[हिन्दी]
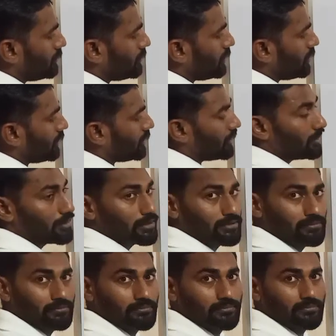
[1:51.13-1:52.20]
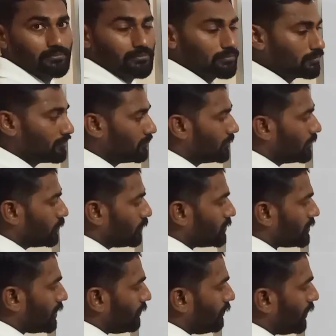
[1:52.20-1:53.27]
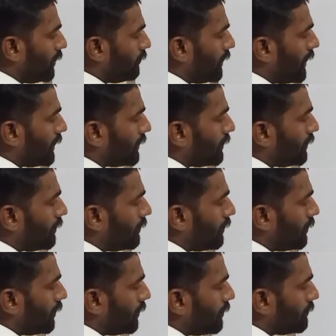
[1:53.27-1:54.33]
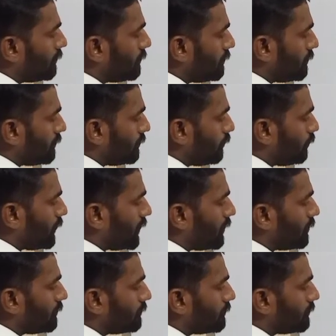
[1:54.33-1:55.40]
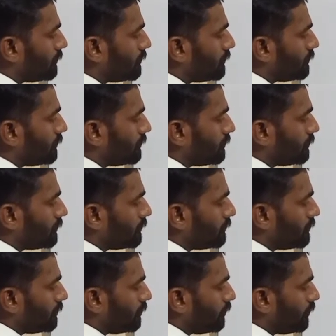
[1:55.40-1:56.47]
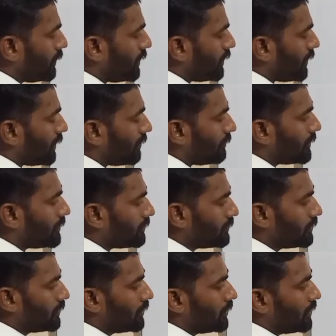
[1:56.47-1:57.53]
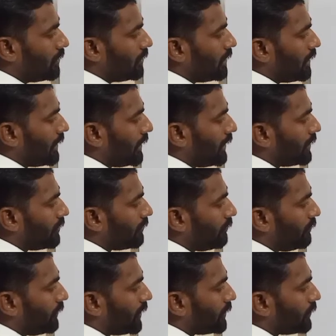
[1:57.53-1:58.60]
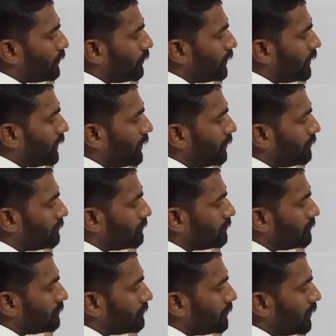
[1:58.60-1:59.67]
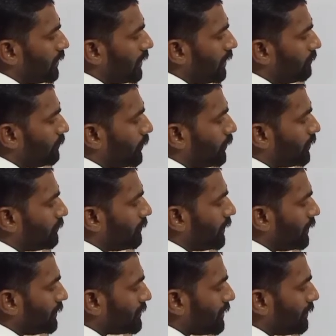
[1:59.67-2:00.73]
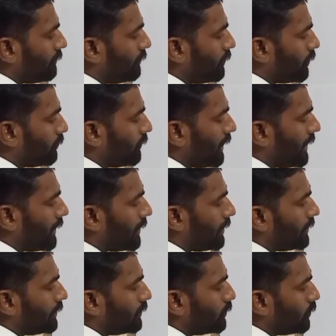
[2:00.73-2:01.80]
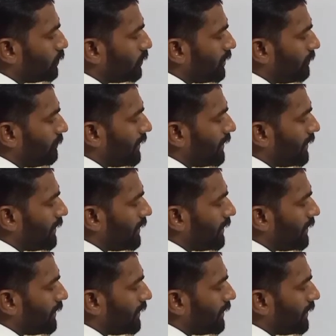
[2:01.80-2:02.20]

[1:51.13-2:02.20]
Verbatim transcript: थ्री के लिए तो इसकी वैल्यू आएगी पी पी करेंगे वैल्यू एट फैक्टोरियल अपॉन में इसका फॉर्मूला आएगा इन दोनों का